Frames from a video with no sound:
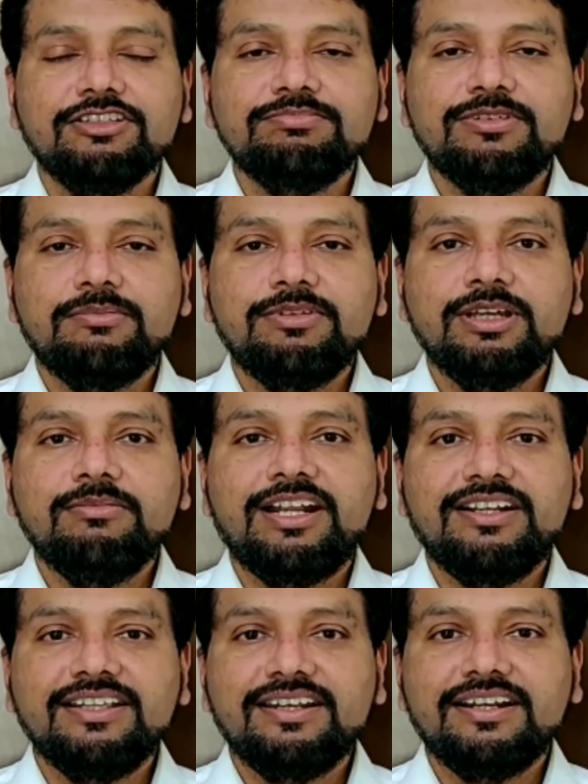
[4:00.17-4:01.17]
उस पर भी हम
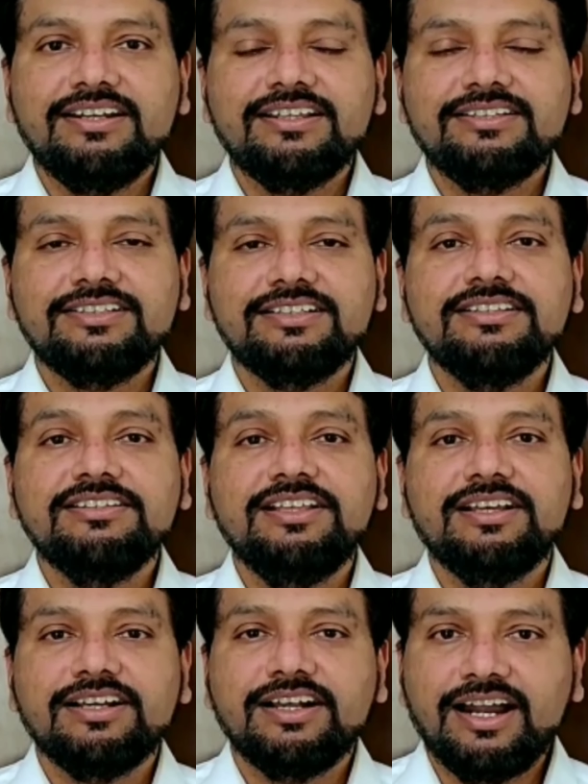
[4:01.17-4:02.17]
एंटी रेडिएशन
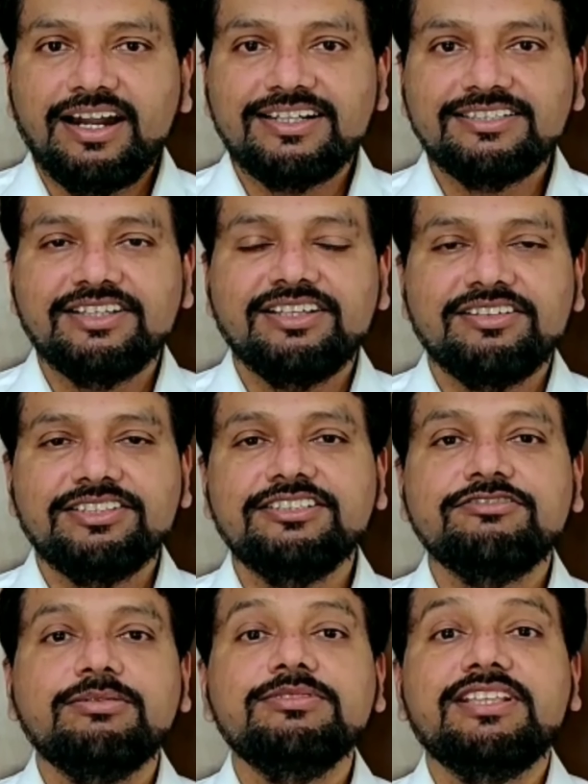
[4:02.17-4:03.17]
गार्ड्स
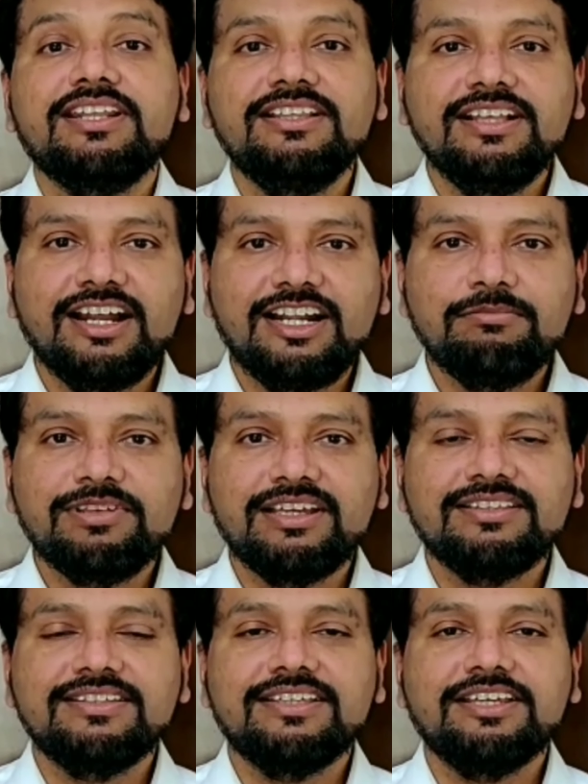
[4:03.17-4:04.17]
जिसको हम स्क्रीन गार्ड
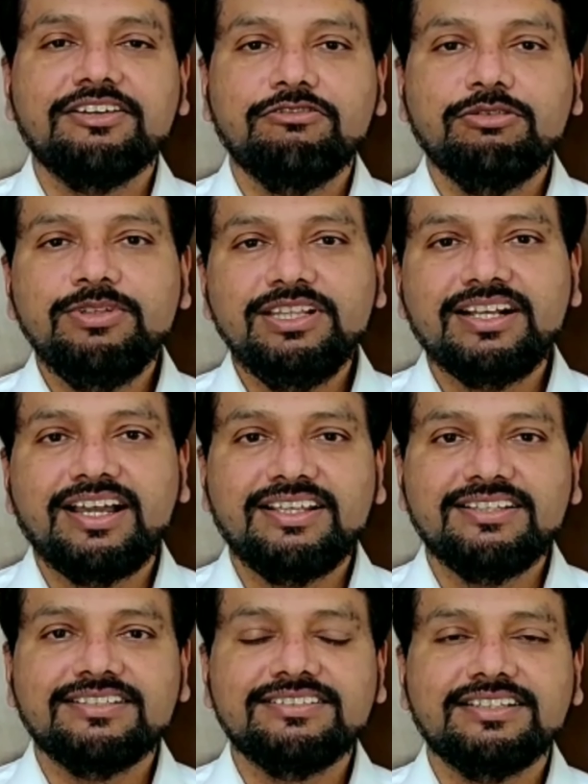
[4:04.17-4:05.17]
कहते हैं वो भी
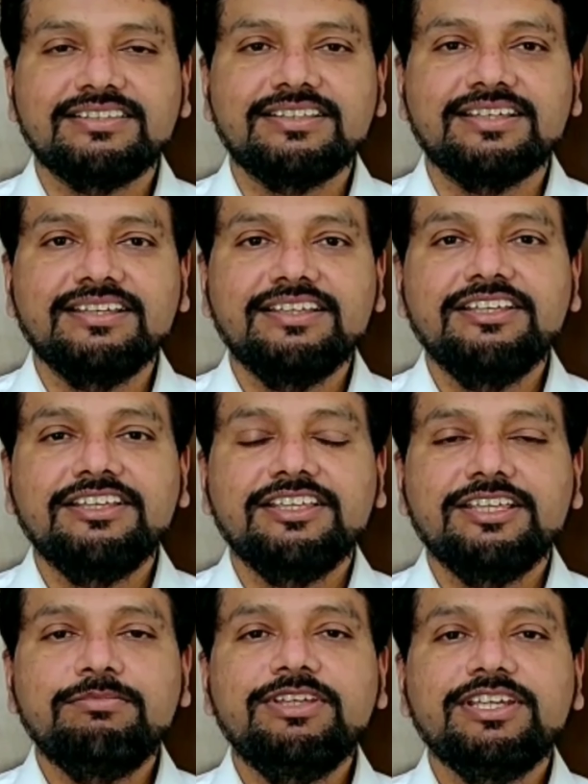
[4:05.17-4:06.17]
लगाए जा सकते हैं
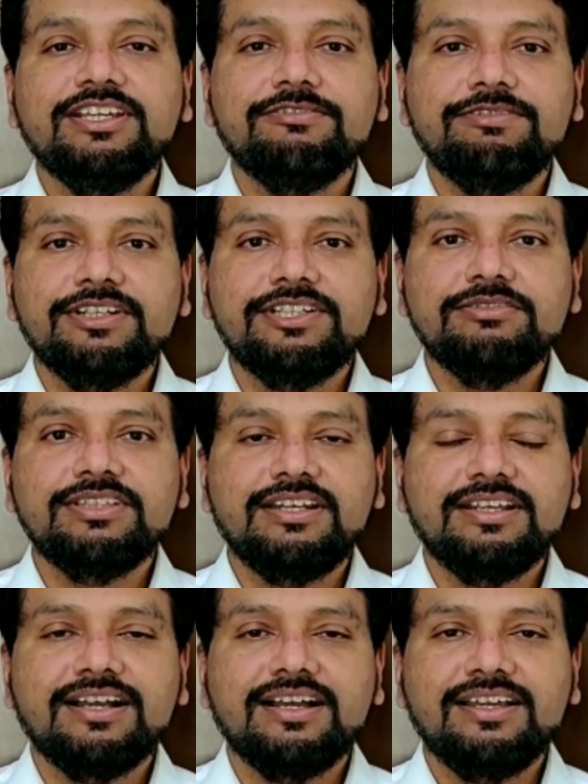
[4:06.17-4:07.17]
ये भी एक इफेक्टिव
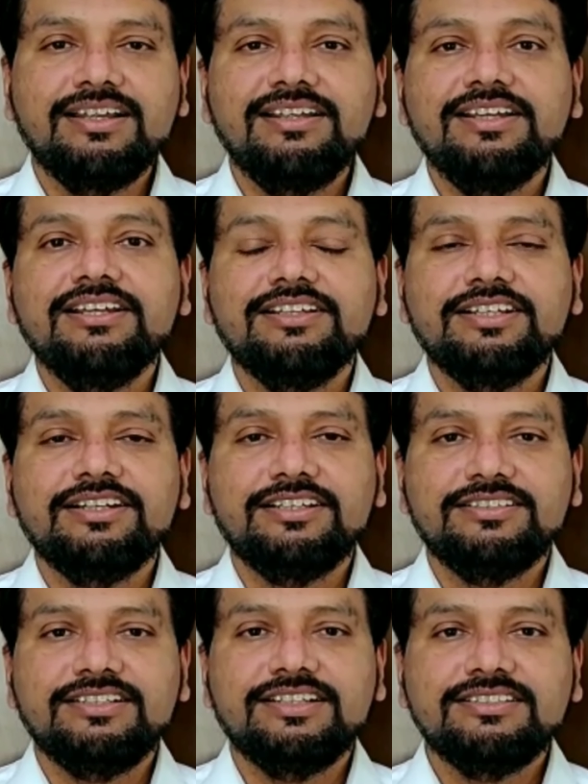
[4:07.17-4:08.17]
तरीका है ये
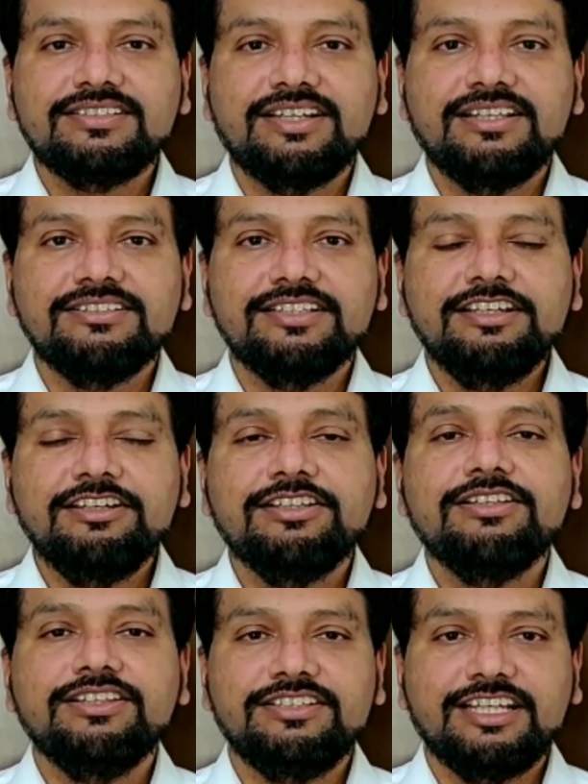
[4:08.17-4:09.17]
डिजिटल स्ट्रेन से
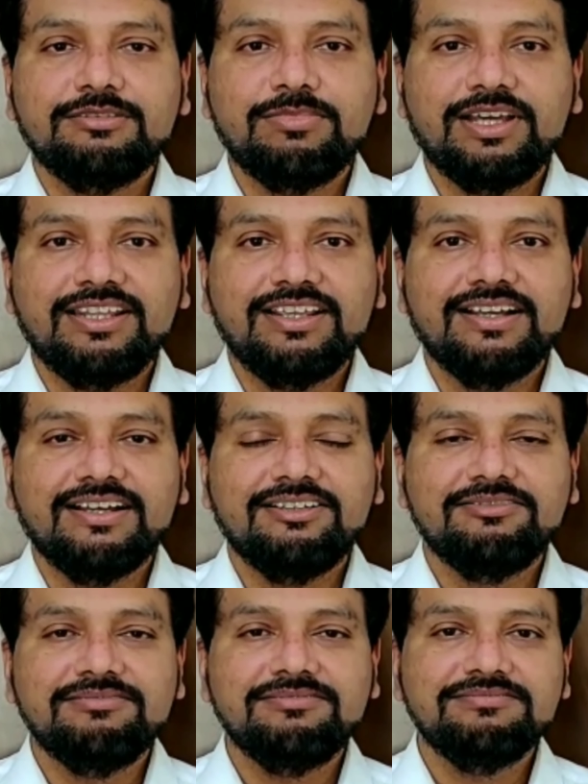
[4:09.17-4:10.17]
निजात पाने का
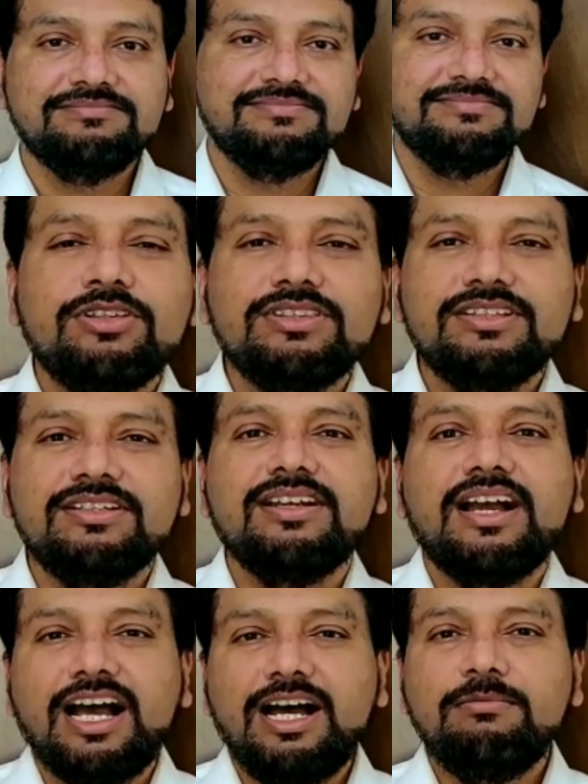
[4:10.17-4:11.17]
बहुत
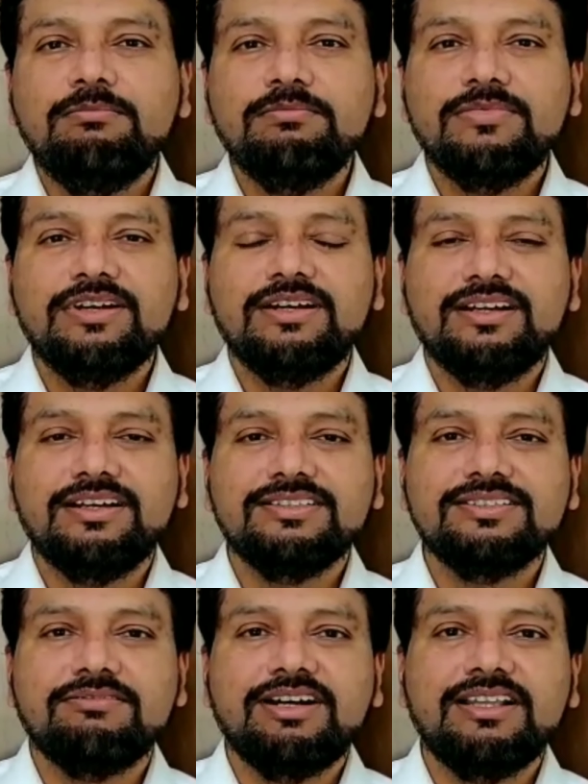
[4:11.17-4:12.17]
आम आ,
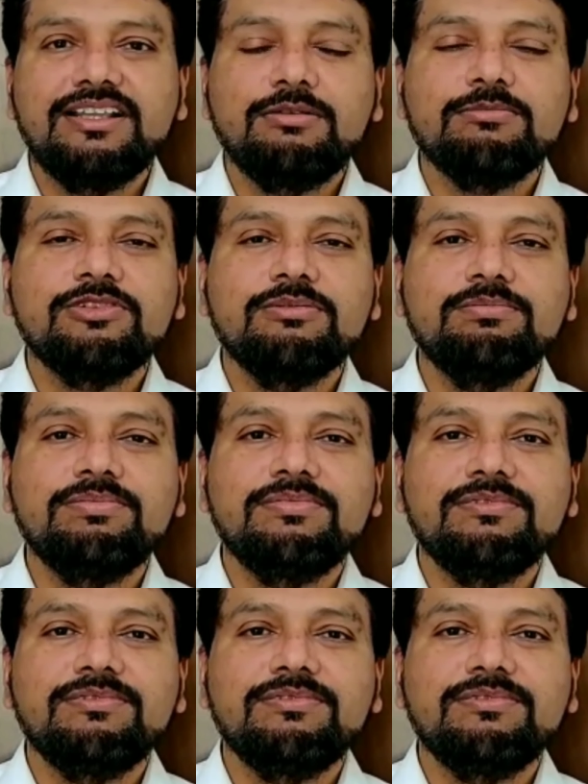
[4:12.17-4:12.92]
सवाल हमको